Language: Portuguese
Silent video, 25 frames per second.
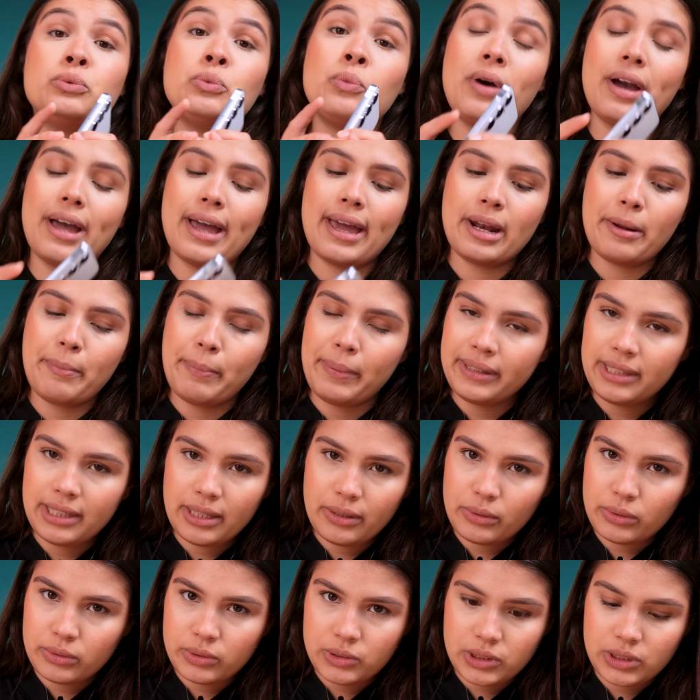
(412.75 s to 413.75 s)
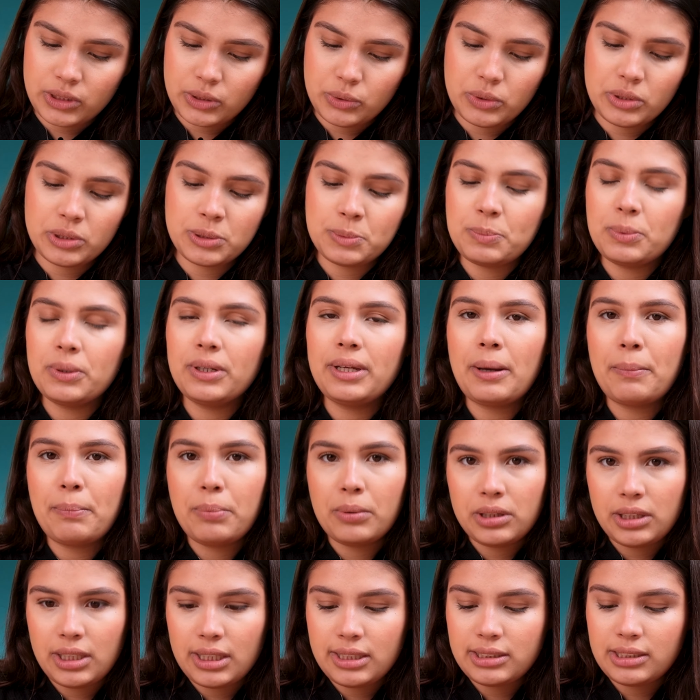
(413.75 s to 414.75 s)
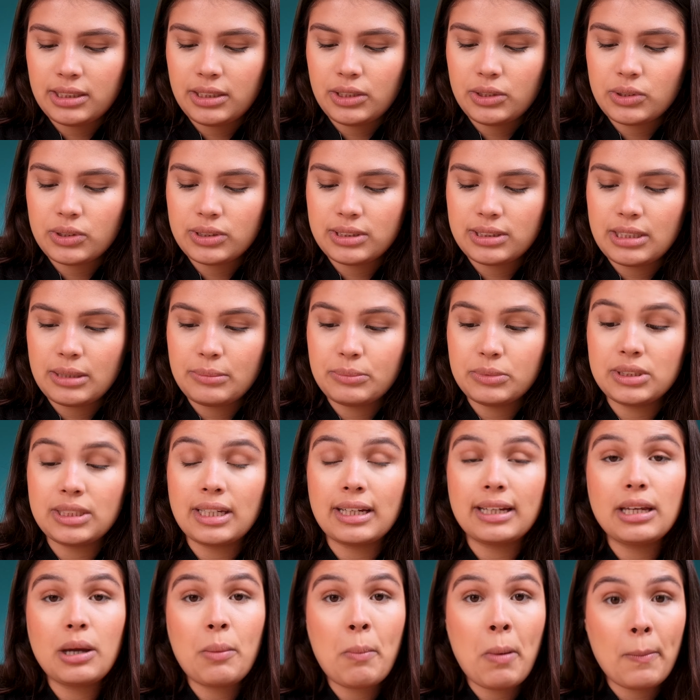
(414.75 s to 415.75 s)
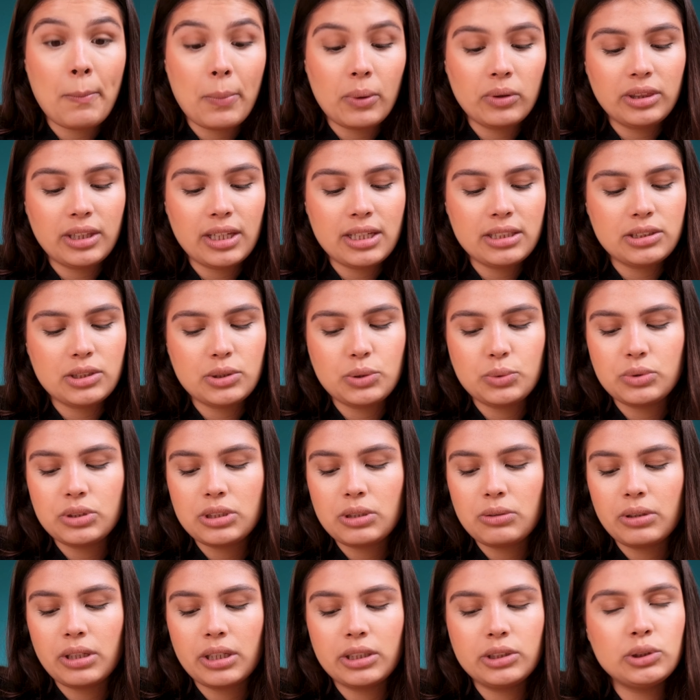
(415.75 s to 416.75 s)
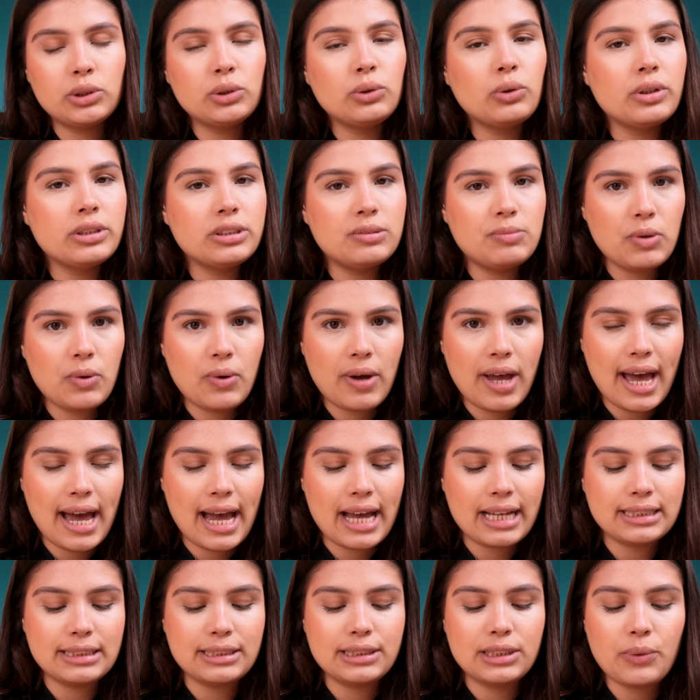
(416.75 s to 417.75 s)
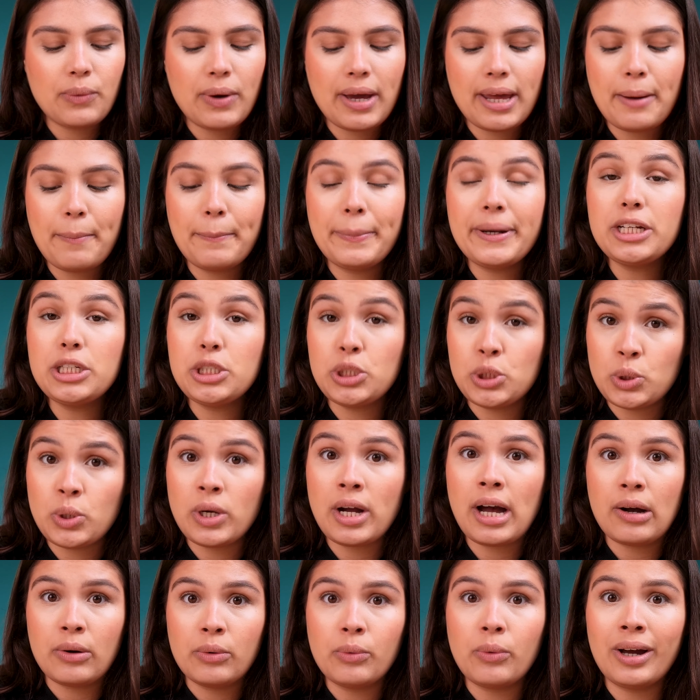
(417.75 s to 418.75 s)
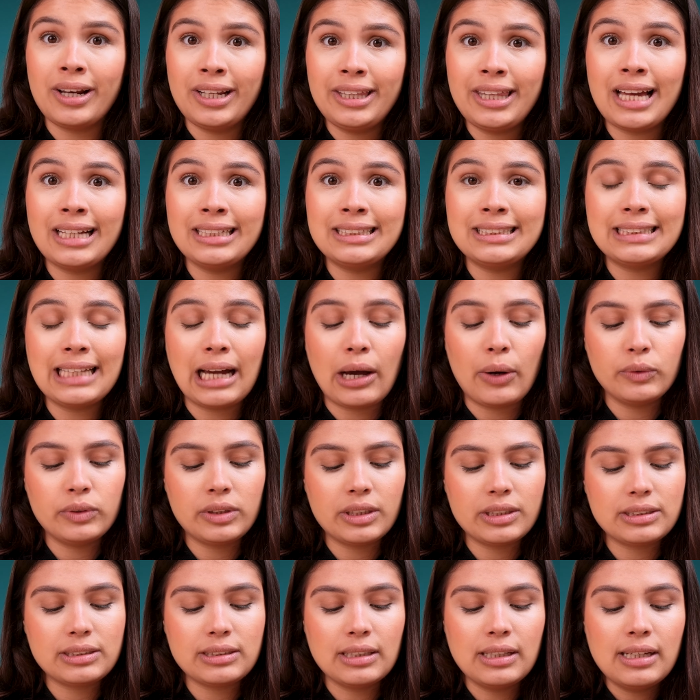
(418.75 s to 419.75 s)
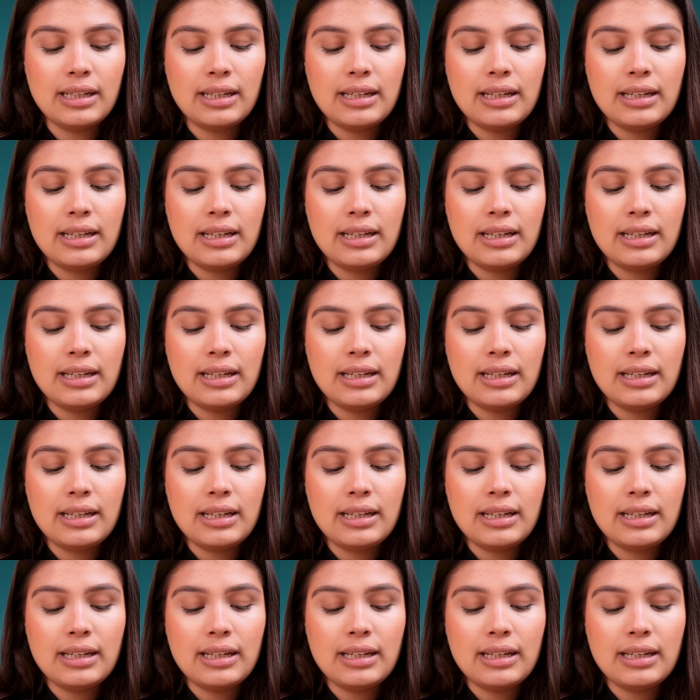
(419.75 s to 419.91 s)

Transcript: Não era para ter acontecido isso, porque a potência que nós temos aqui é uma potência de um celular de dois mil reais. Então era pra gente jogar com qualidades altas.